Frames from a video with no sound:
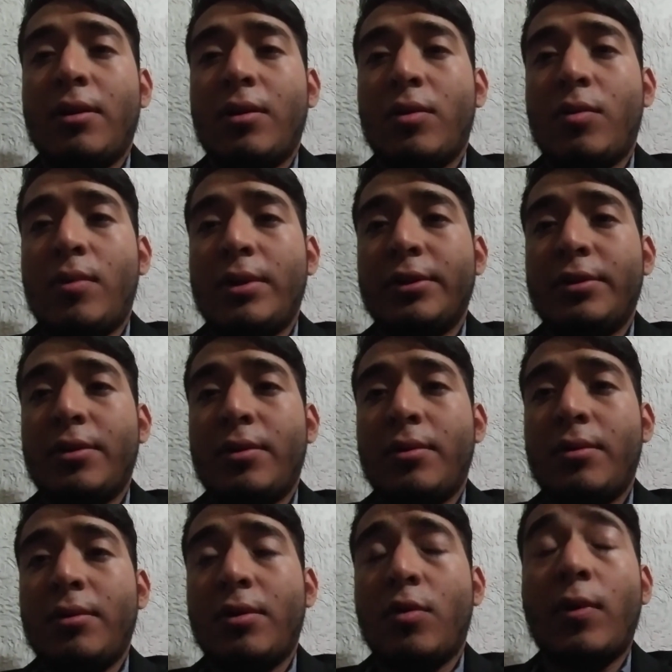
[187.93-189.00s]

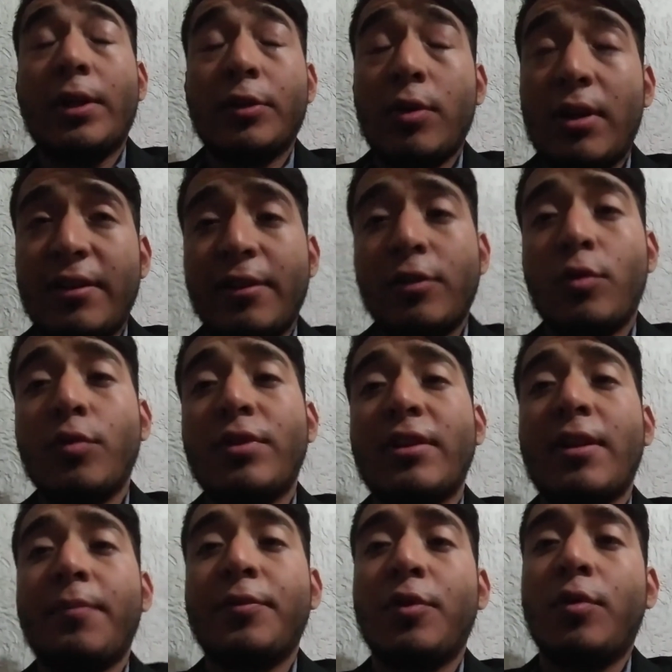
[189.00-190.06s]
Cuanto, cuanto a las excusas
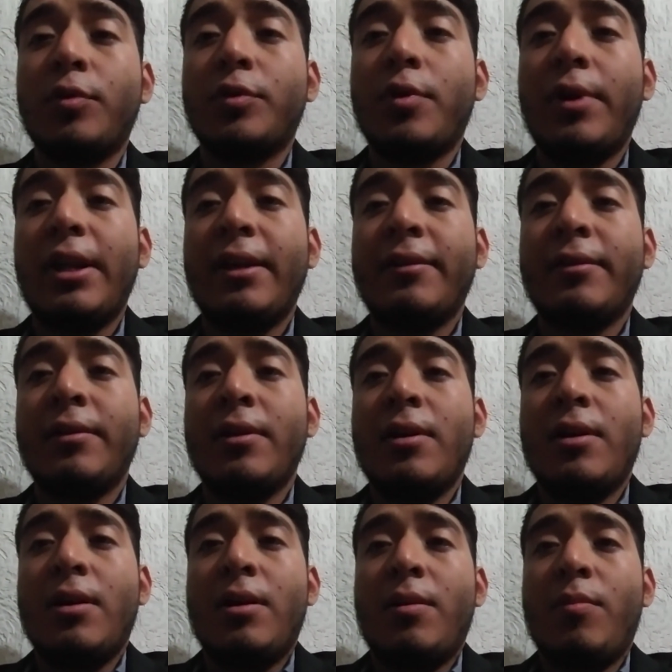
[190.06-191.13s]
absolutorias,
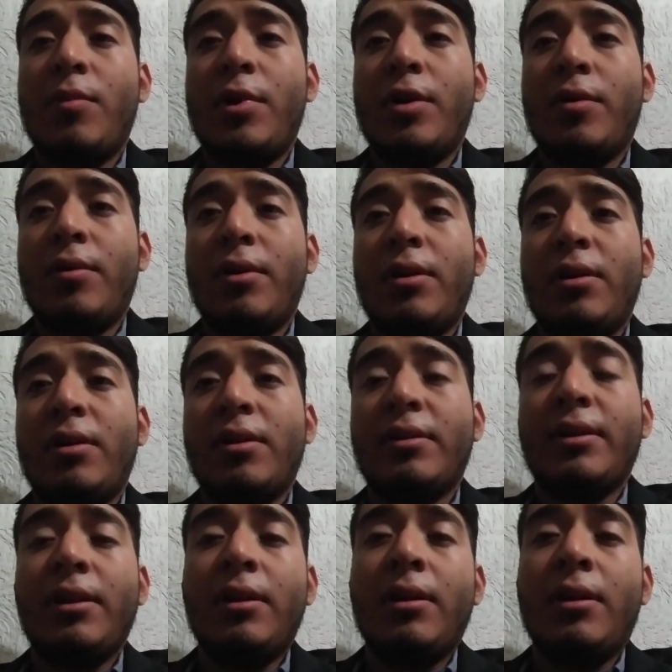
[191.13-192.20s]
bueno, en
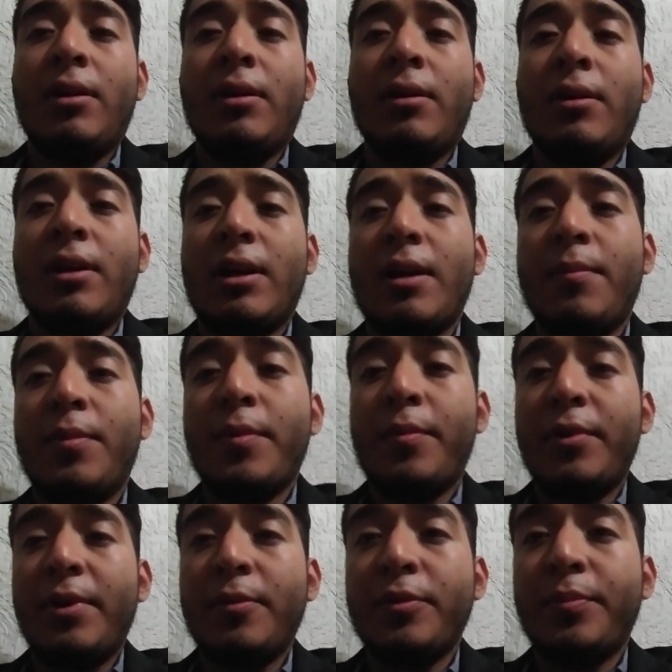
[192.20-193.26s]
ese ejemplo
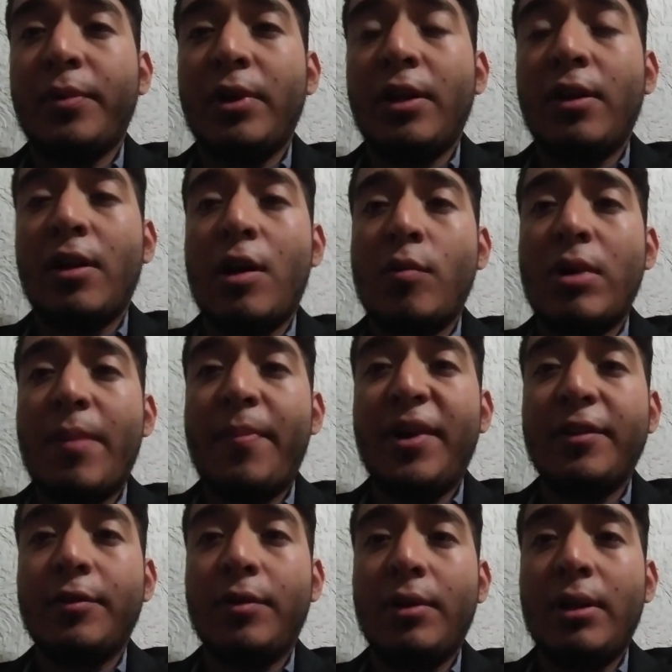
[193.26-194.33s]
podemos poner a una
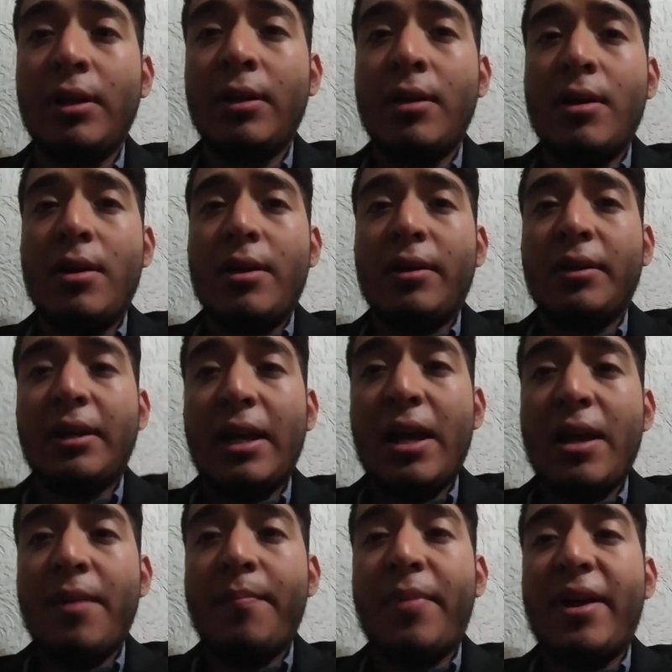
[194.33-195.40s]
persona
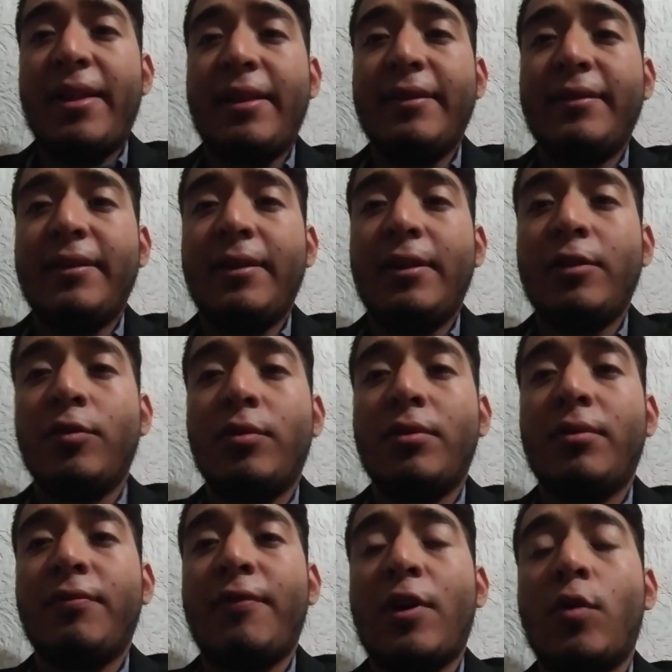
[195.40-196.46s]
que padece de sus
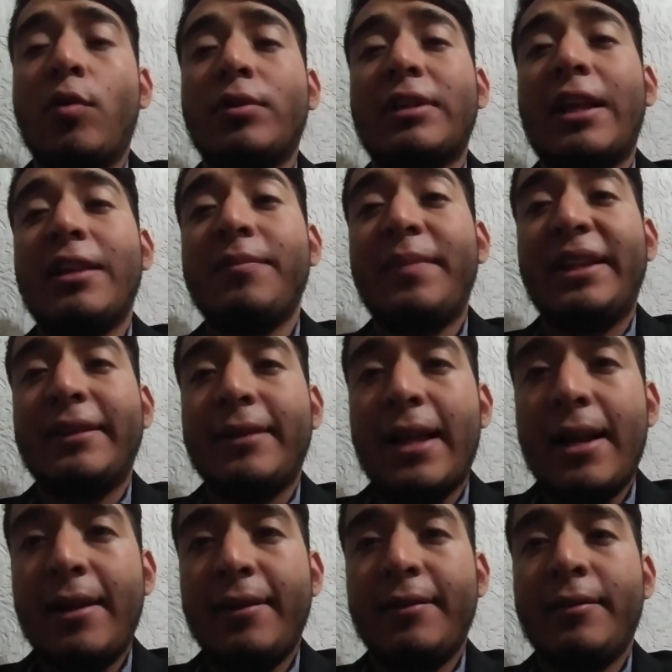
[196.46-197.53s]
facultades
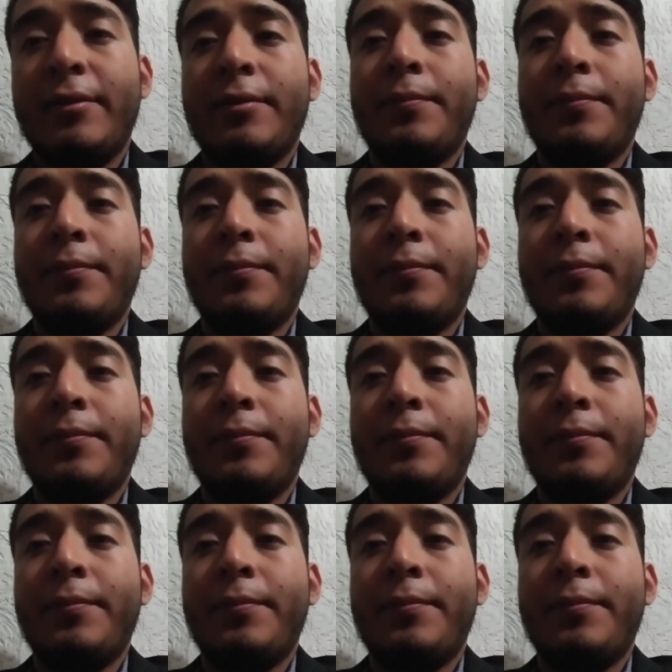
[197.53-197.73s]
mentales.